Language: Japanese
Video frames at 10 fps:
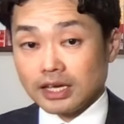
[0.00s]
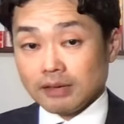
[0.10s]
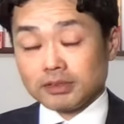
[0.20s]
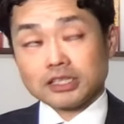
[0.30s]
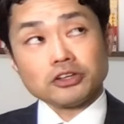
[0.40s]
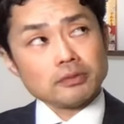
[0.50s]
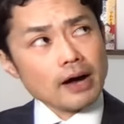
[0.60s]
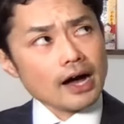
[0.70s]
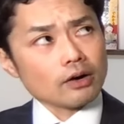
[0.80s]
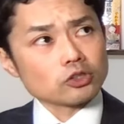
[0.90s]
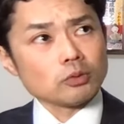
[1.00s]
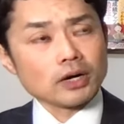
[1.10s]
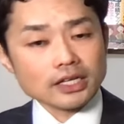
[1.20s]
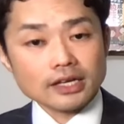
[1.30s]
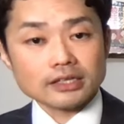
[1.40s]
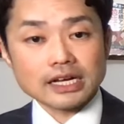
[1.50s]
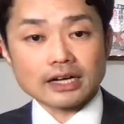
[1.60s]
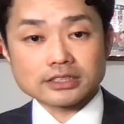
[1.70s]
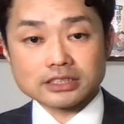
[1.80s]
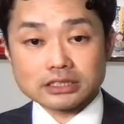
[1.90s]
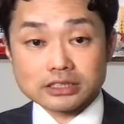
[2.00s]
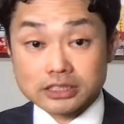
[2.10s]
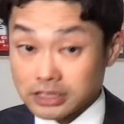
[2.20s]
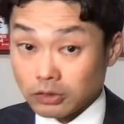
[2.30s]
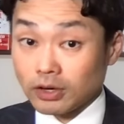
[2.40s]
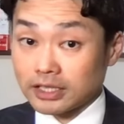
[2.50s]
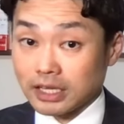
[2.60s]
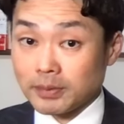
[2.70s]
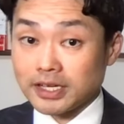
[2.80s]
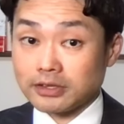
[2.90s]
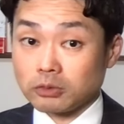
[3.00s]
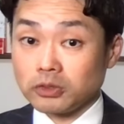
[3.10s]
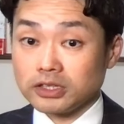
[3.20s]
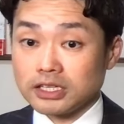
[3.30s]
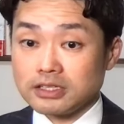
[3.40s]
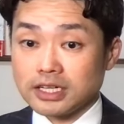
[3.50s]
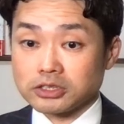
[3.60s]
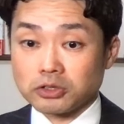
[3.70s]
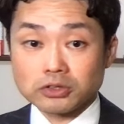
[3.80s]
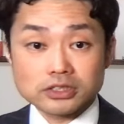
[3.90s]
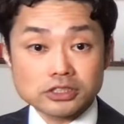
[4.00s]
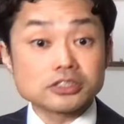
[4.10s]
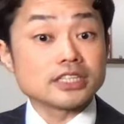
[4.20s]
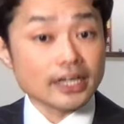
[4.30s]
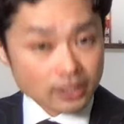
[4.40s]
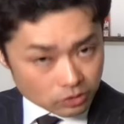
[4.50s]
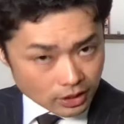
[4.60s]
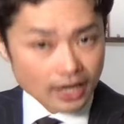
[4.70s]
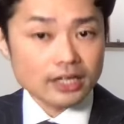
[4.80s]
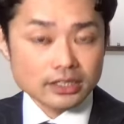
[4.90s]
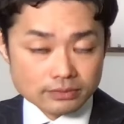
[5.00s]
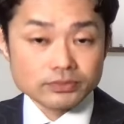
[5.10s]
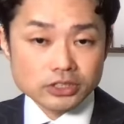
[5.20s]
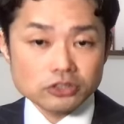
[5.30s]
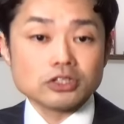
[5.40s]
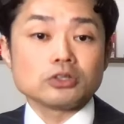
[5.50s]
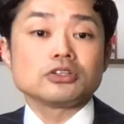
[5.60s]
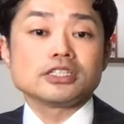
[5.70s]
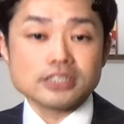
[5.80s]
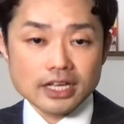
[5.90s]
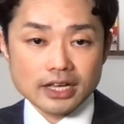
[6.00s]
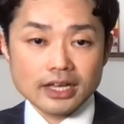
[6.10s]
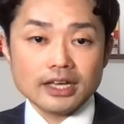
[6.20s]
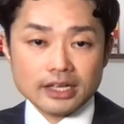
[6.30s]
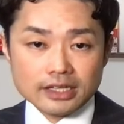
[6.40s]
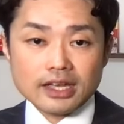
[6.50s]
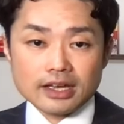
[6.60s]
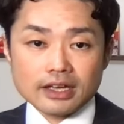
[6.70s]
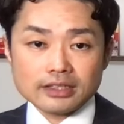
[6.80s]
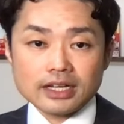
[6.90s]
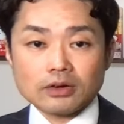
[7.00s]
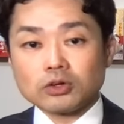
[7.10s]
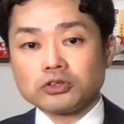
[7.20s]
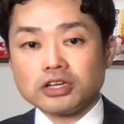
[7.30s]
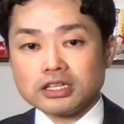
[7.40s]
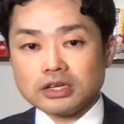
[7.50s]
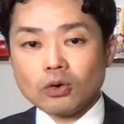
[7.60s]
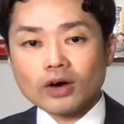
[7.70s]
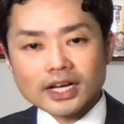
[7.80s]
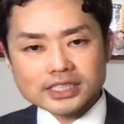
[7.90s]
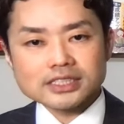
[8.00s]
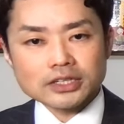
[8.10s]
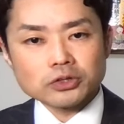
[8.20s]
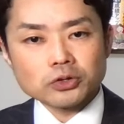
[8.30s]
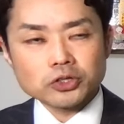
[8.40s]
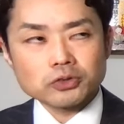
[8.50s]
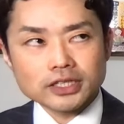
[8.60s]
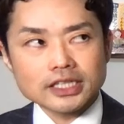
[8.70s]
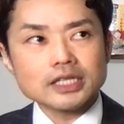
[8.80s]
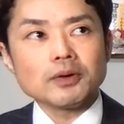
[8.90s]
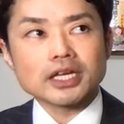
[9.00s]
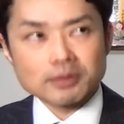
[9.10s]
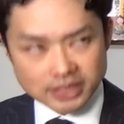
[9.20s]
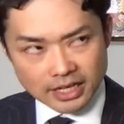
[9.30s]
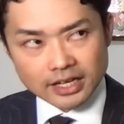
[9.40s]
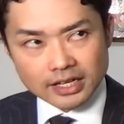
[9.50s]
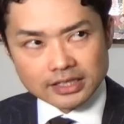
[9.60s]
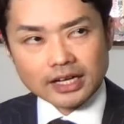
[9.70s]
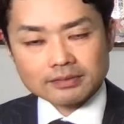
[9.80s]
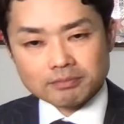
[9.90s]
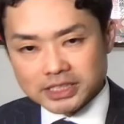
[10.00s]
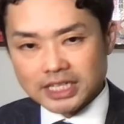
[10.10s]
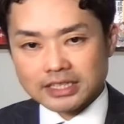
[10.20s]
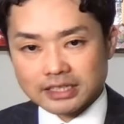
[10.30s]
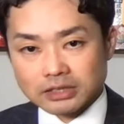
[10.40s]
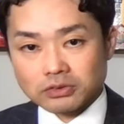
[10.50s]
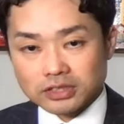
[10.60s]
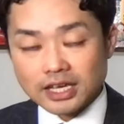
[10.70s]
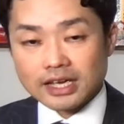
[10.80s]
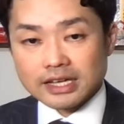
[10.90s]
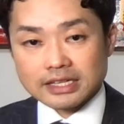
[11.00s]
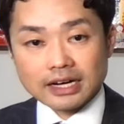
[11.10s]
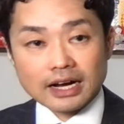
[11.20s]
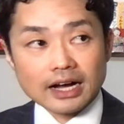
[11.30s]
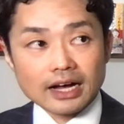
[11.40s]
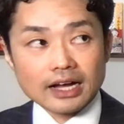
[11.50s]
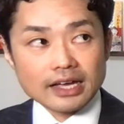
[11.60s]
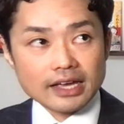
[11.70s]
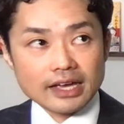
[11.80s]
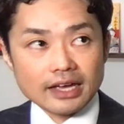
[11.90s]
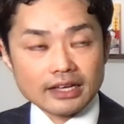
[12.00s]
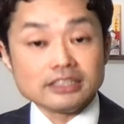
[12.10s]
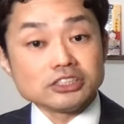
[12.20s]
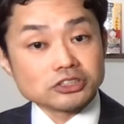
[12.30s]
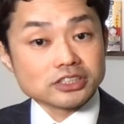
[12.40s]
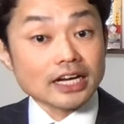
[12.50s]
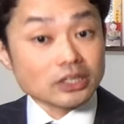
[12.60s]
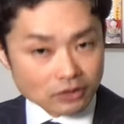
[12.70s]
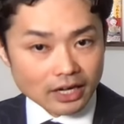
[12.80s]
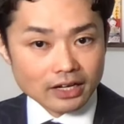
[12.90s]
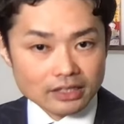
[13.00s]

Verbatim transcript: まあ、例えば子供がね、なんか好きなご飯食べたいと思っているならそれを作ってあげるとか、うん、そういうようなことですね。で、ただこの時におかしな要求は聞いてはいけません。なんか未成年なのにね、なんか、えー、飲酒したいとか、